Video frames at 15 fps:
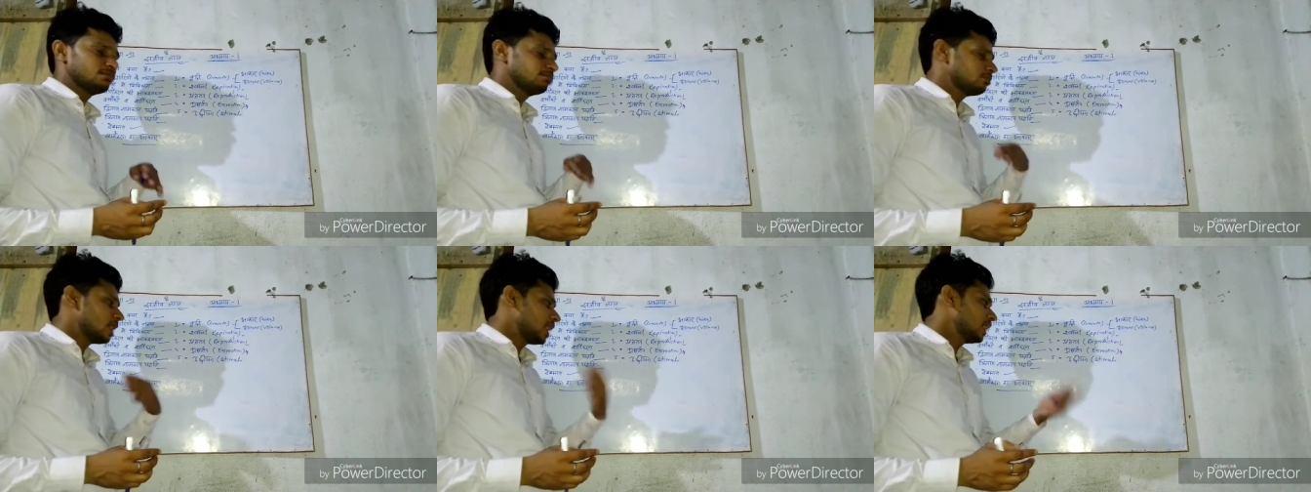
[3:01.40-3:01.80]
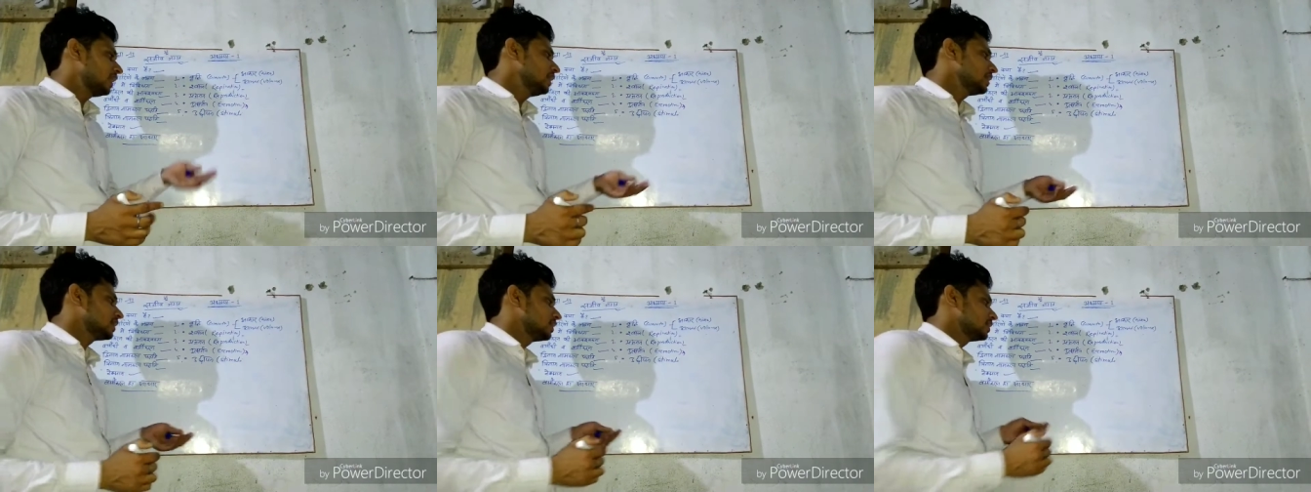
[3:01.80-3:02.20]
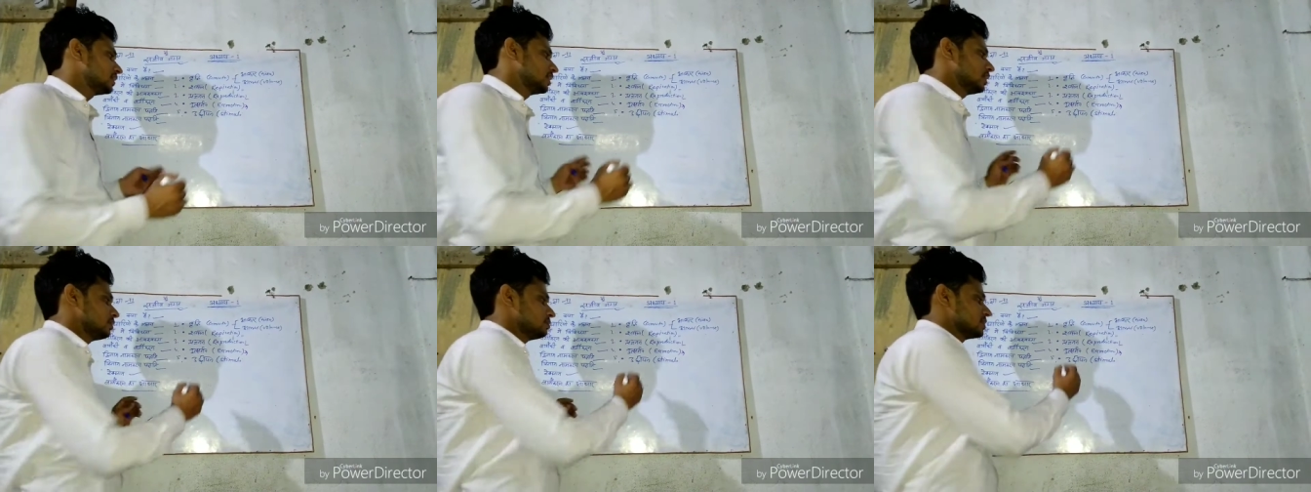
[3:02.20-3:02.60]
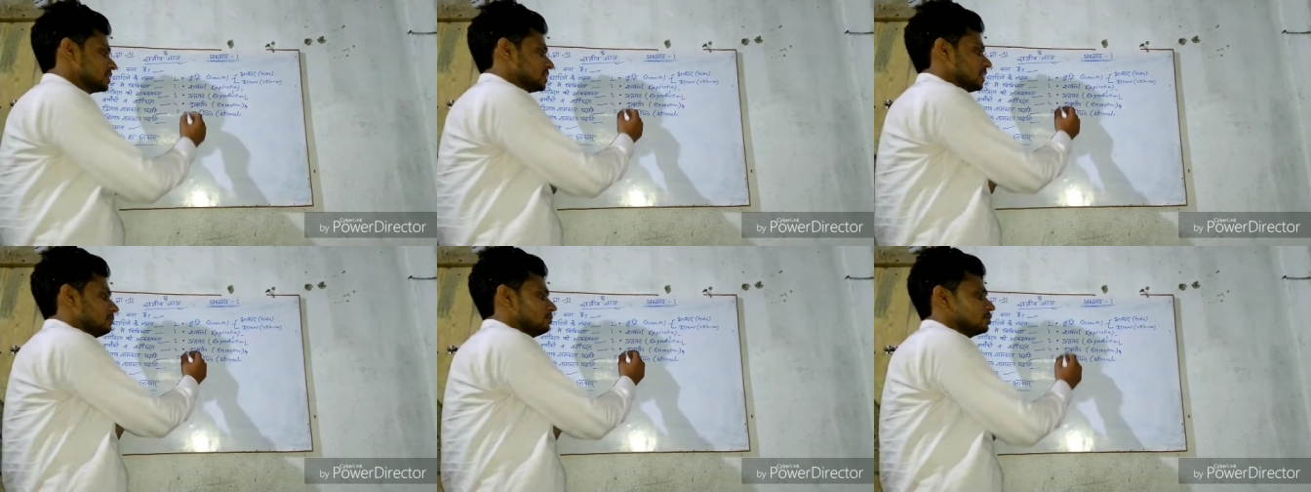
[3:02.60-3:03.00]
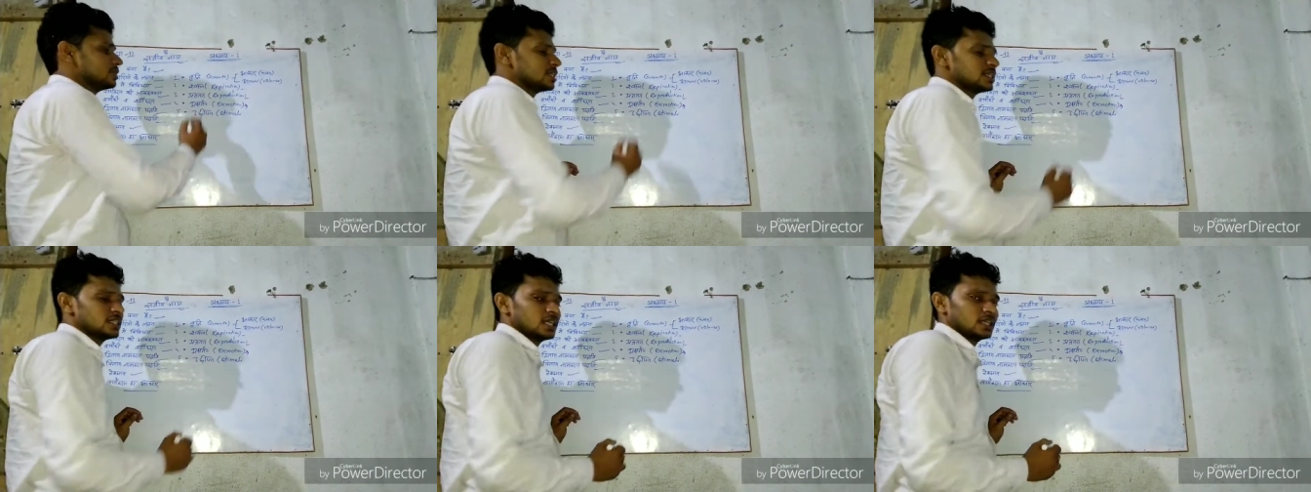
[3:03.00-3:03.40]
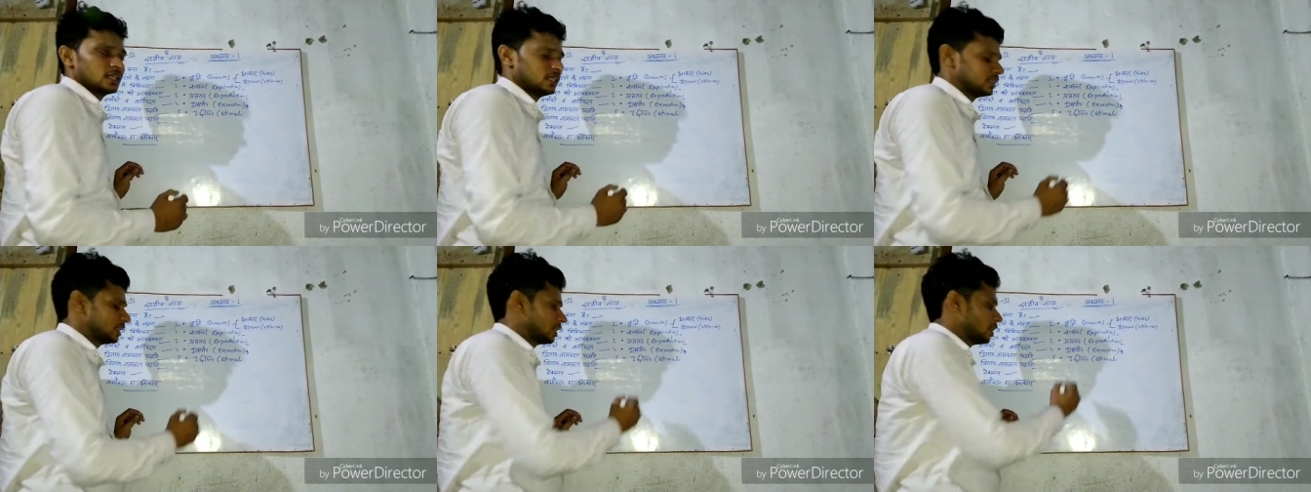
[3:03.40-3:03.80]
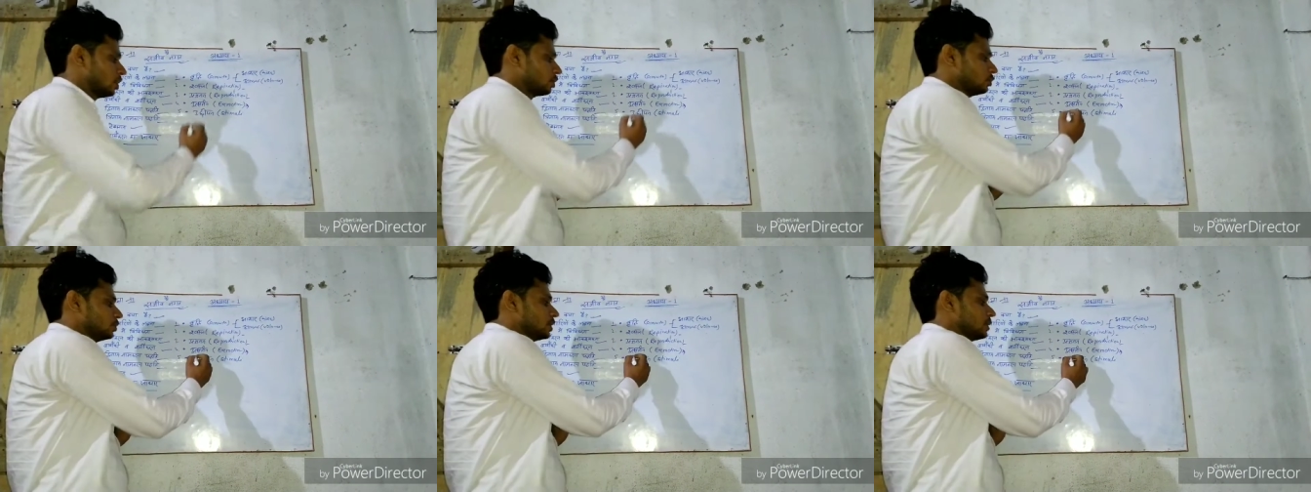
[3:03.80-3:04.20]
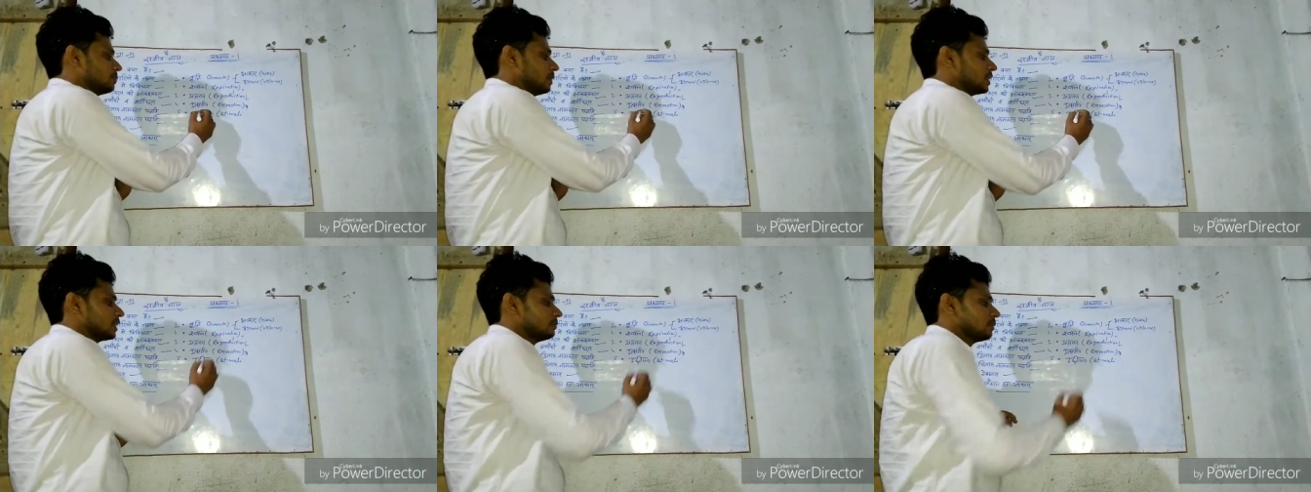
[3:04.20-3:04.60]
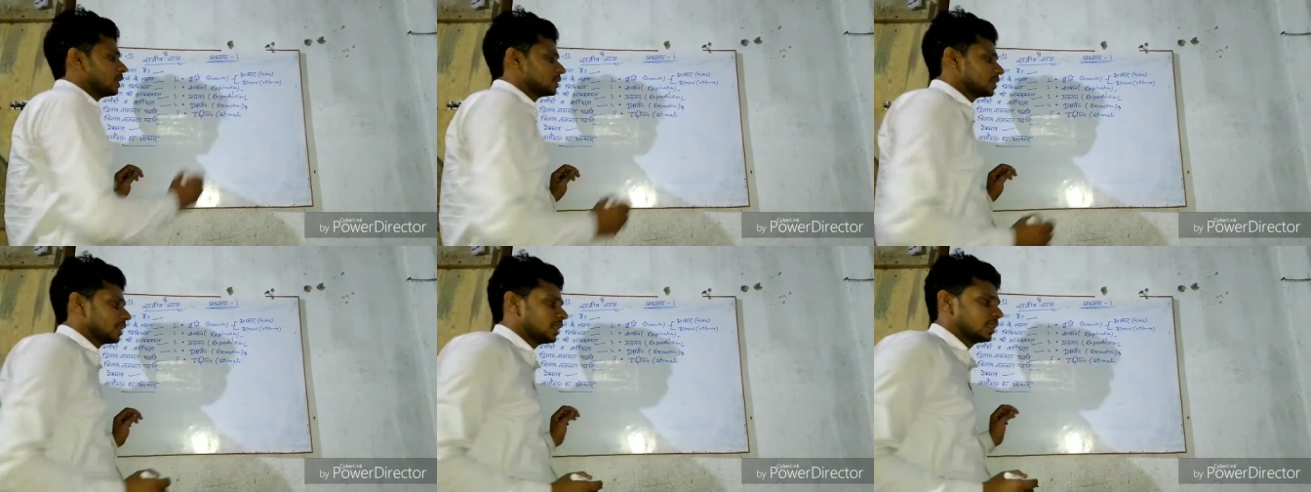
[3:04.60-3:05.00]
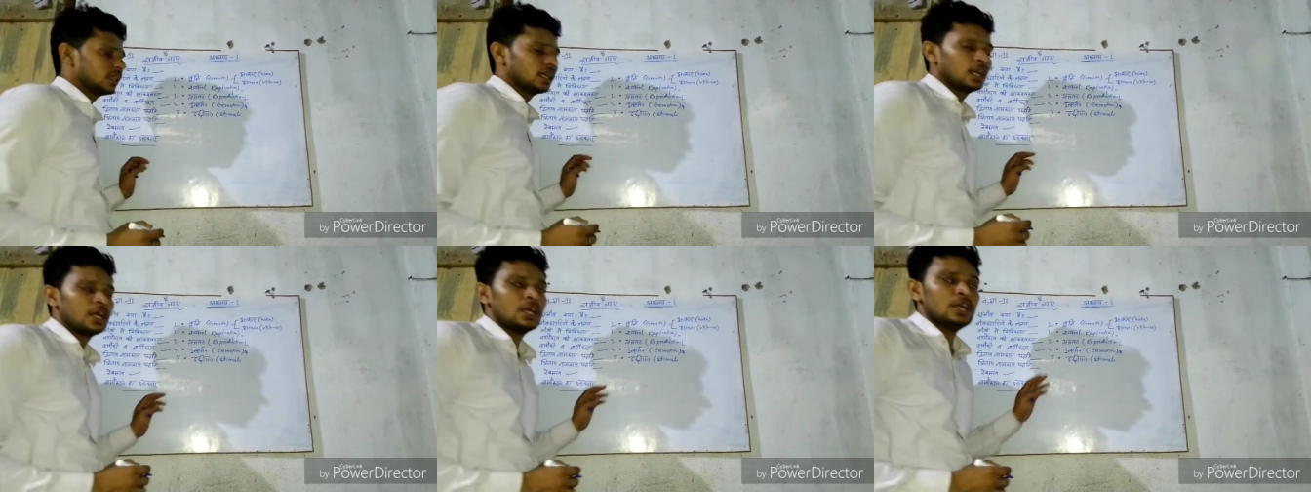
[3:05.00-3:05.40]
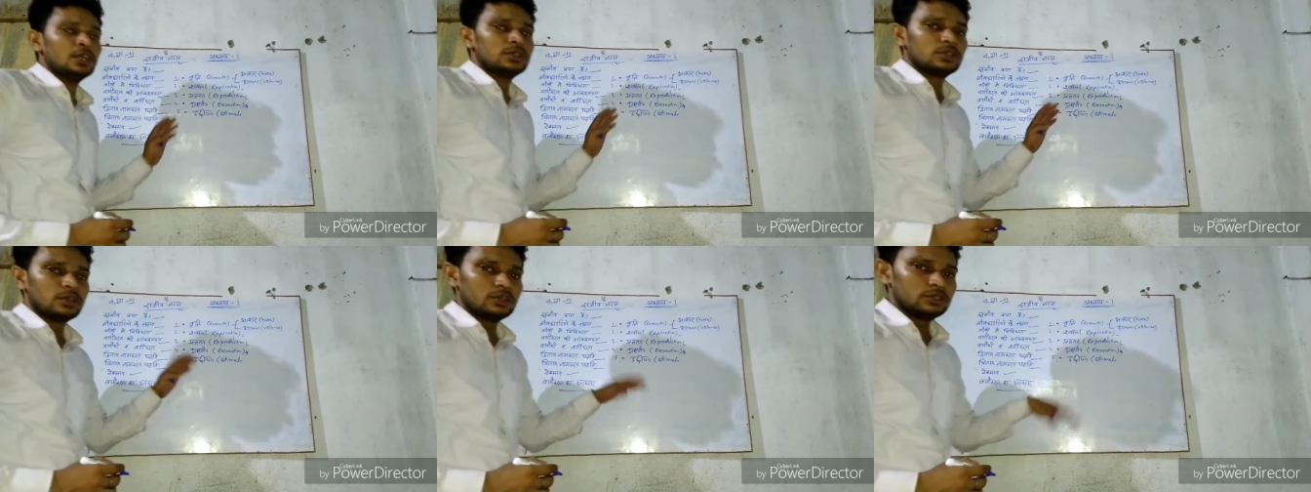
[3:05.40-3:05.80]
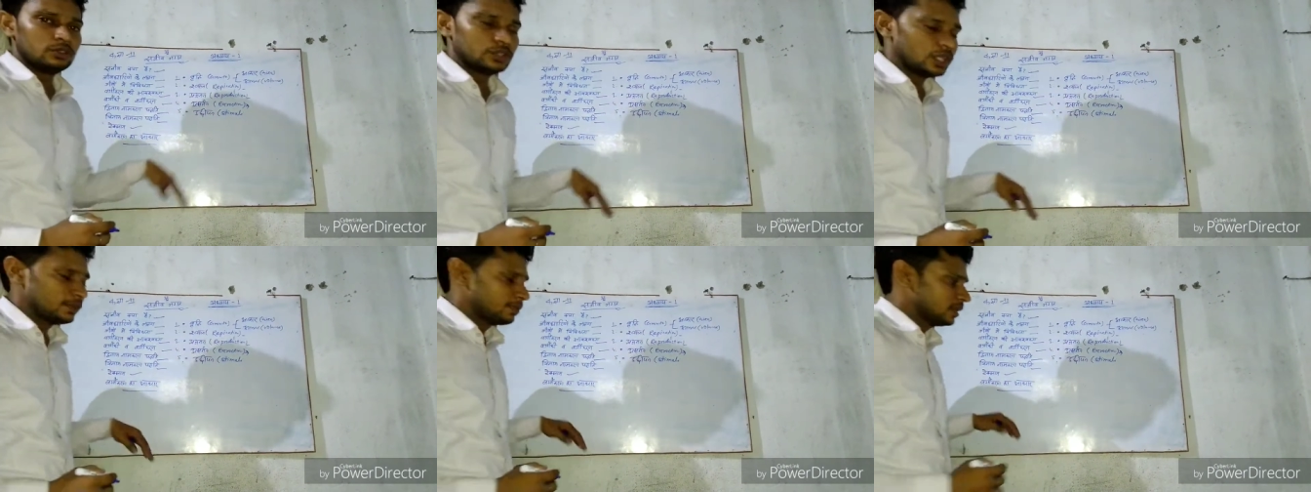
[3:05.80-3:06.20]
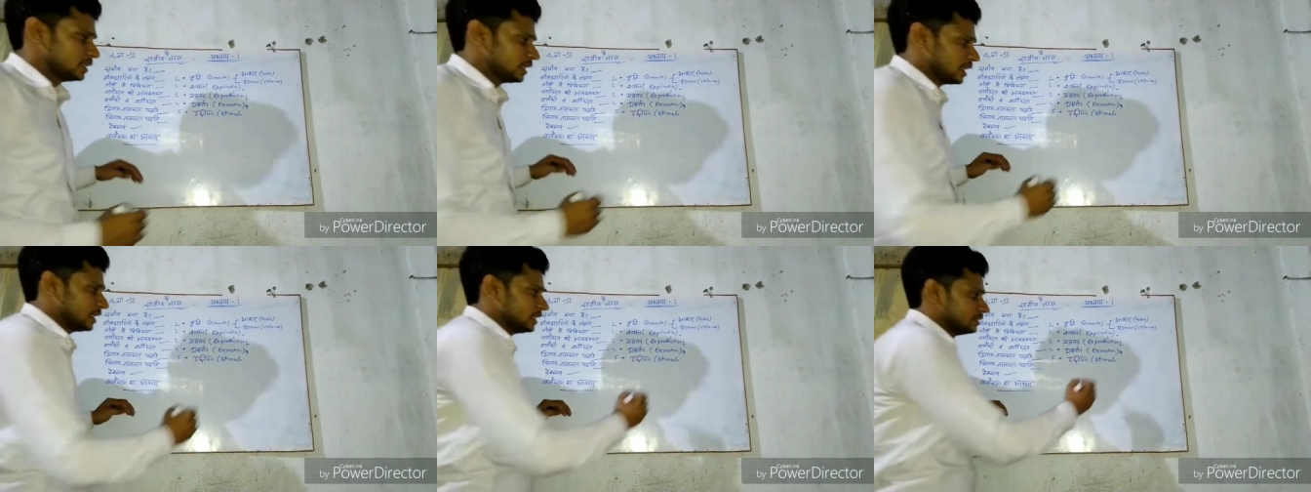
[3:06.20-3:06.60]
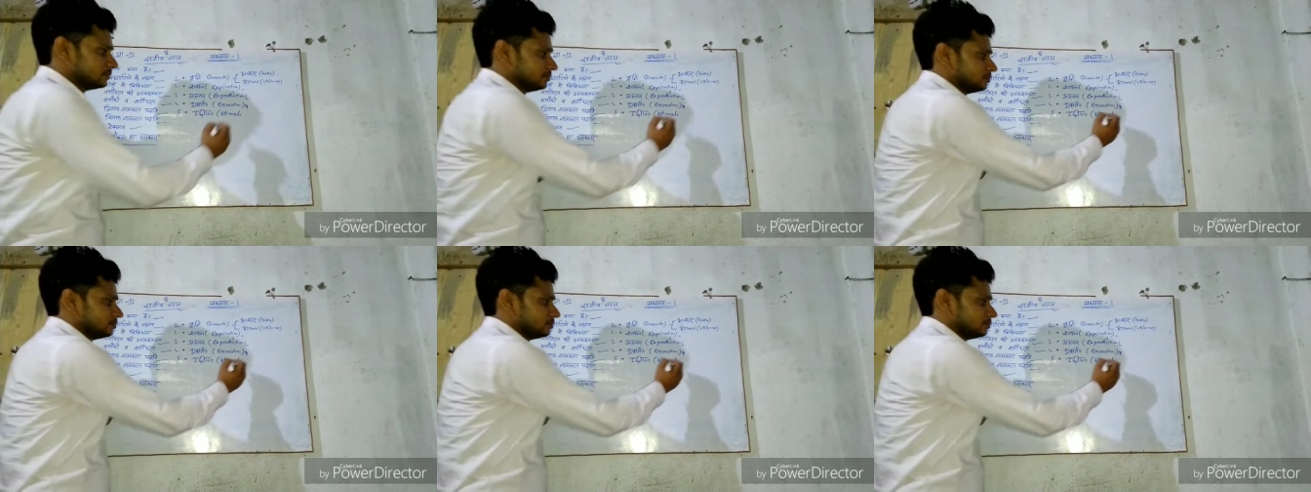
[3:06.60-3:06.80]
जब बाहर निकलती है उसे ही हम उत्सर्जन कहते हैं और उदीपन की बात करें अगर तो उदीपन यानी